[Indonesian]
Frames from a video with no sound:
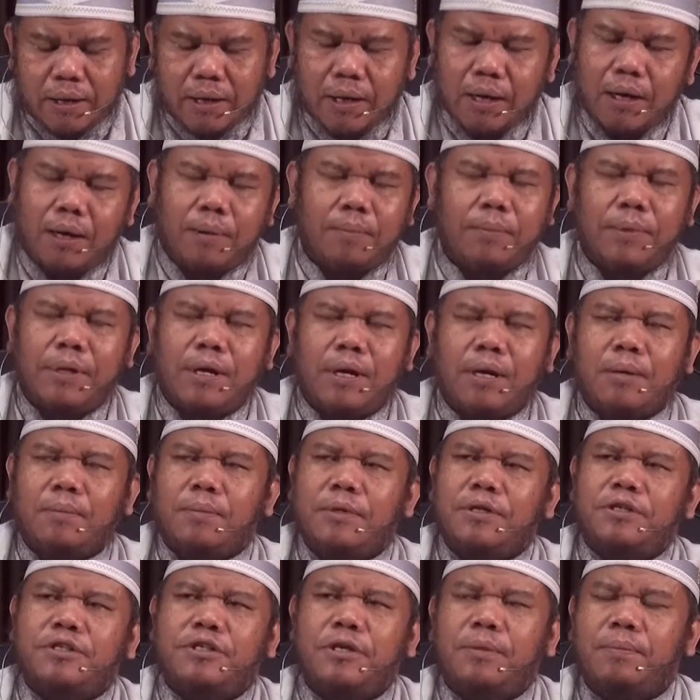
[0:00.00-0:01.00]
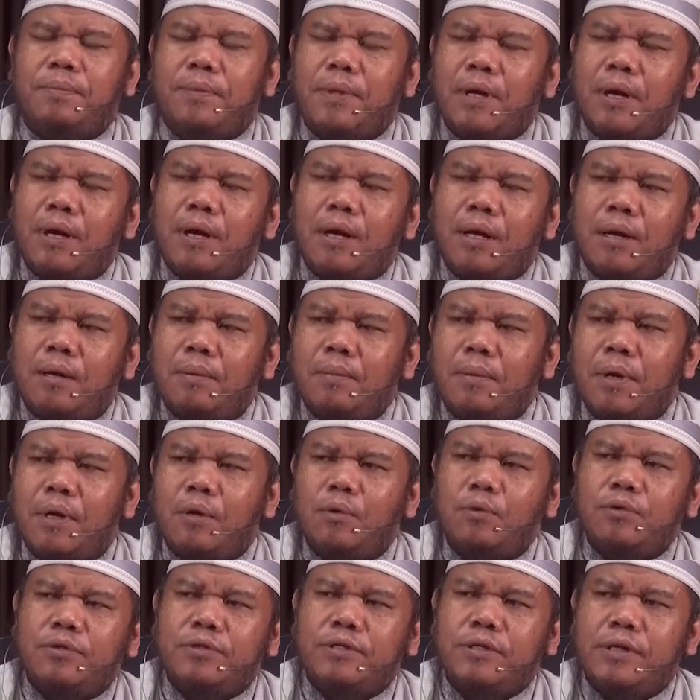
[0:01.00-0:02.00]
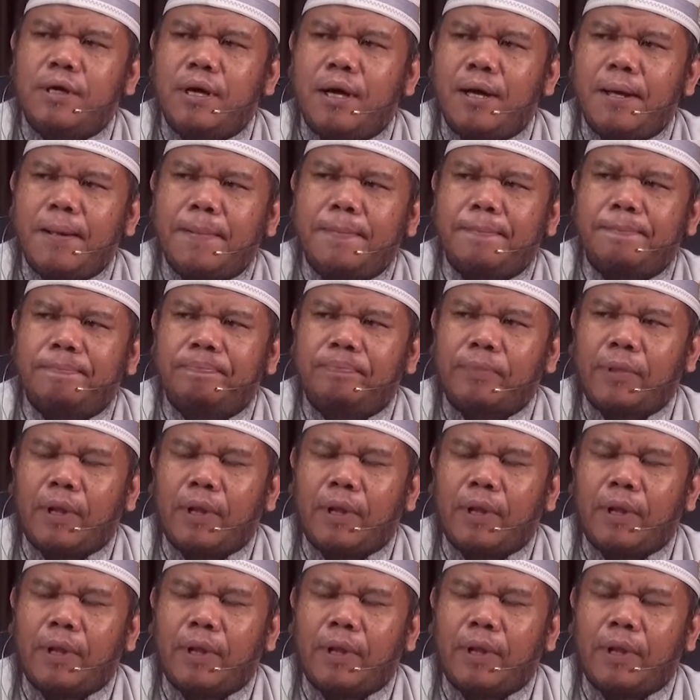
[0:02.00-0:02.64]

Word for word: Kami yang menciptakan manusia